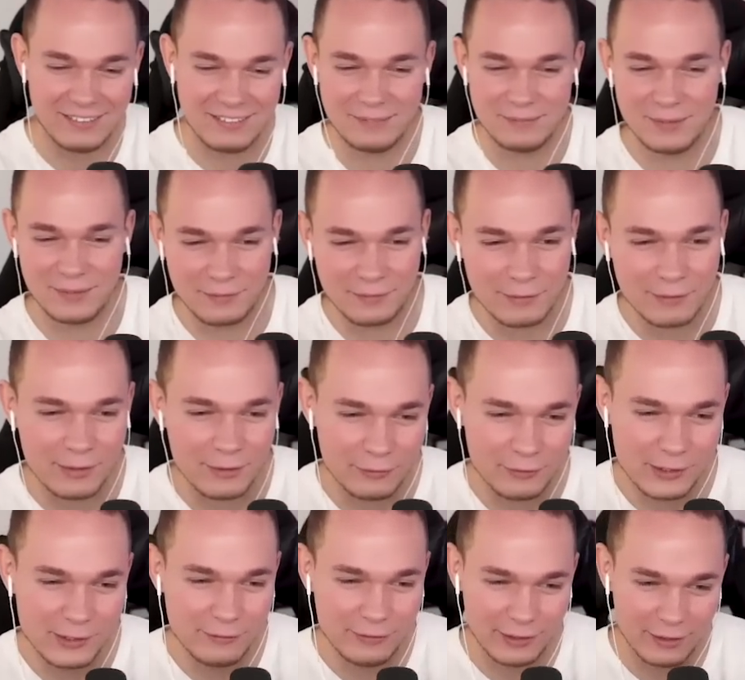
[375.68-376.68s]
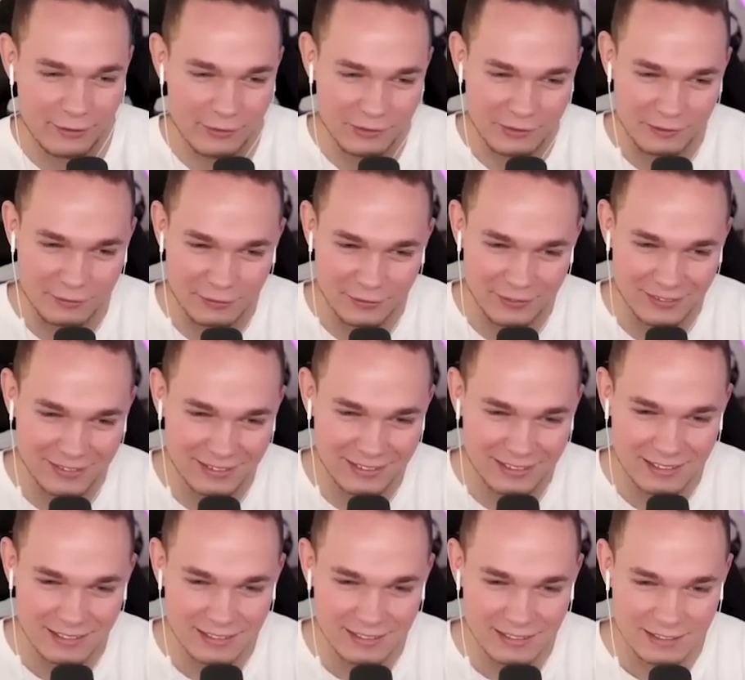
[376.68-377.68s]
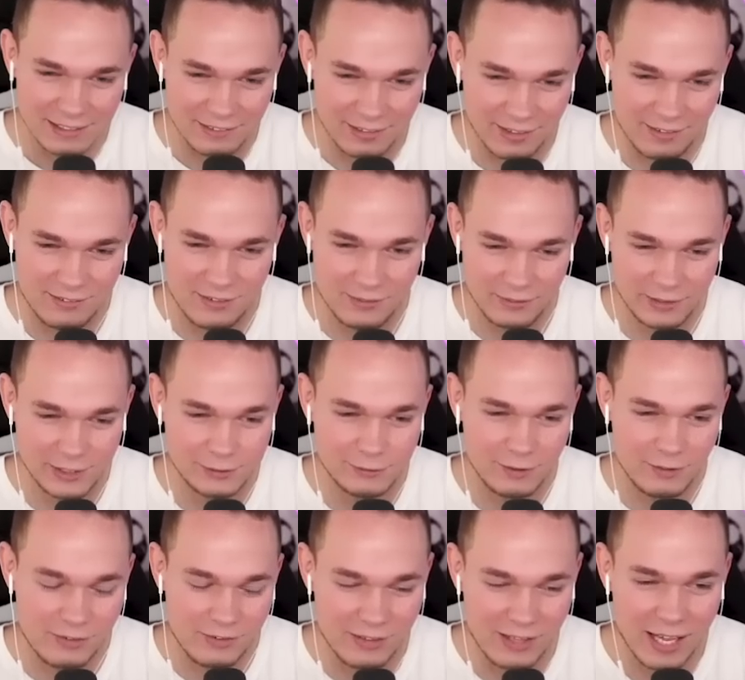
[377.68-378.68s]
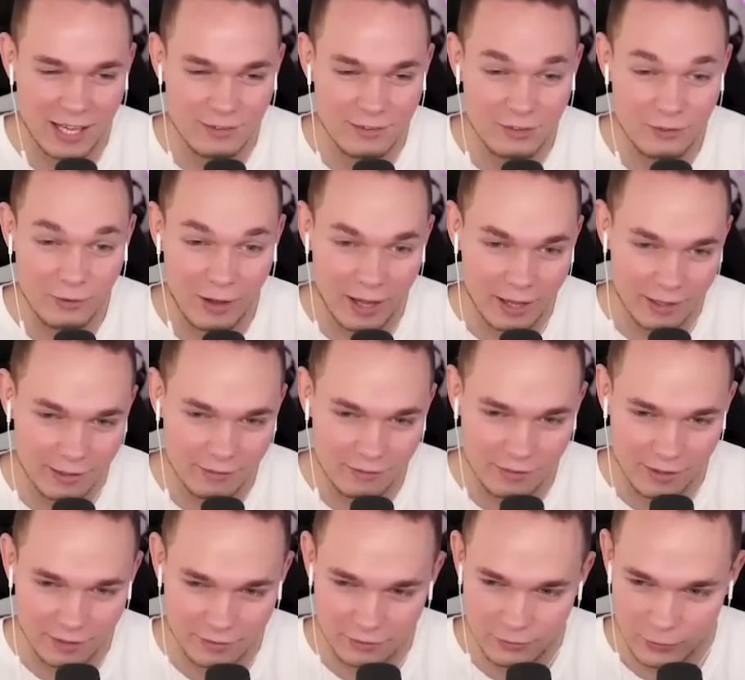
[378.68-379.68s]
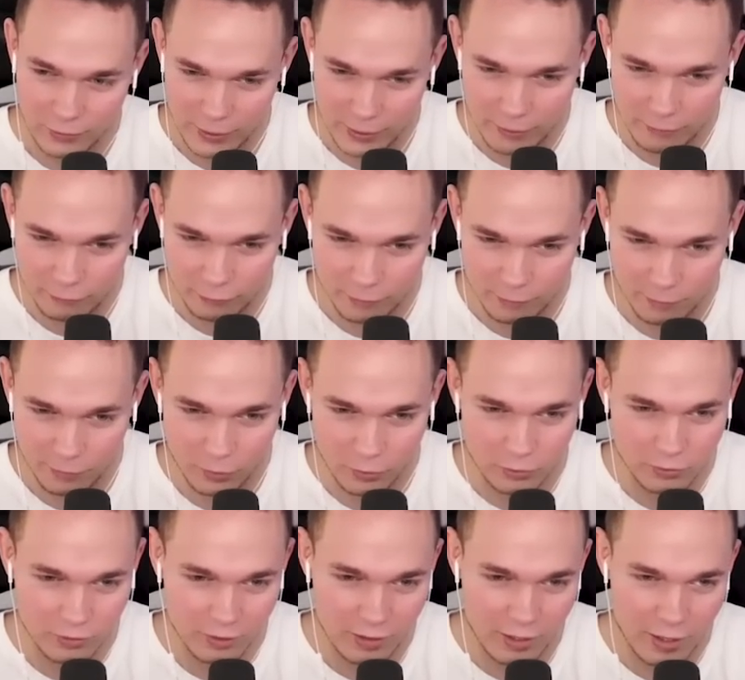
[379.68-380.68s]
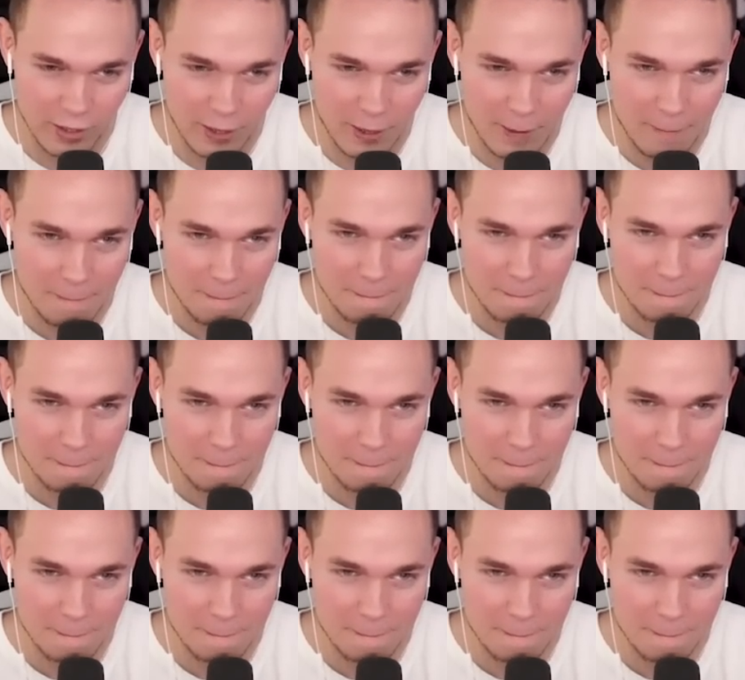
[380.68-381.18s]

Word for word: hast du mich auf jeden Fall auch gefunden. Das heißt, theoretisch wäre es jetzt 1 zu 1 aktuell vom Punkten her.